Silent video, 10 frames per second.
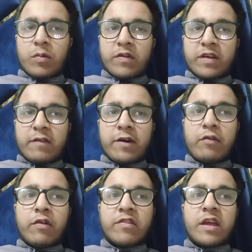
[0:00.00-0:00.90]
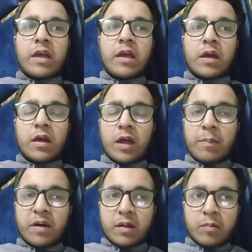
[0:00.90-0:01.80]
वीडियो आज की ये ये पे
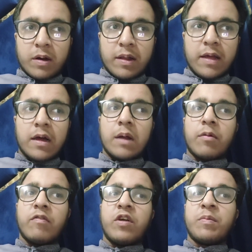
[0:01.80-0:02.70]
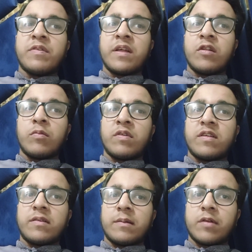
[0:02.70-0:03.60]
ख़त्म करते हैं अगर आपको वीडियो पसंद आई तो मैं
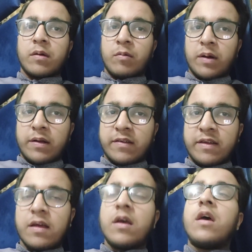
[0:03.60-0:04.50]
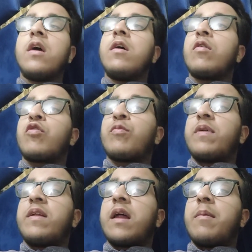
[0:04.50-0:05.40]
सब्सक्राइब कमेंट कीजिए कुछ बिजली
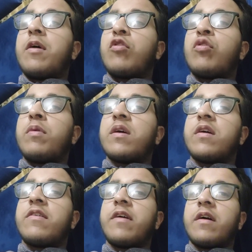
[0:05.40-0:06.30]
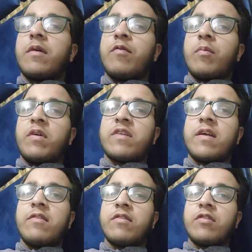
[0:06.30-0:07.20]
के बैक हो तो मैं जाकर इंस्टाग्राम फॉर मास्टर
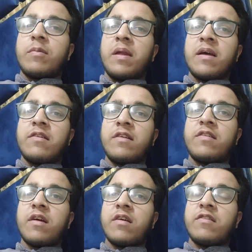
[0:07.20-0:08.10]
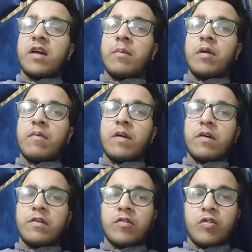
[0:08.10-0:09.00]
डिस्क्रिप्शन में लेकर जल्दी जाकर इंस्टाग्राम को फॉलो कीजिए
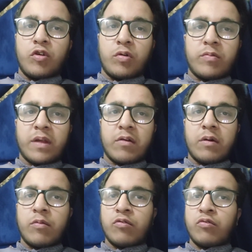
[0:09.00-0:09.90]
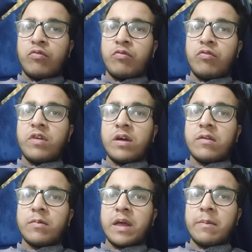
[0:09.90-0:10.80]
और यूट्यूब चैनल को आप लोग जरूर जरूर जाकर
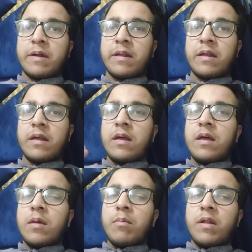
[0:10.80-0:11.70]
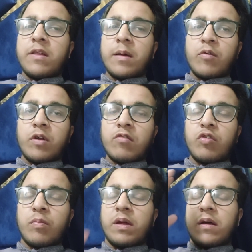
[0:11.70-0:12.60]
सब्सक्राइब कर दें मिलते हैं आपको नेक्स्ट लोग में
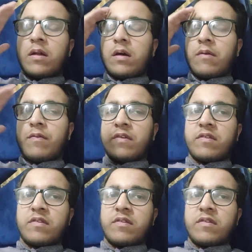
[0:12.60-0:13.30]
अल्लाह हाफिज़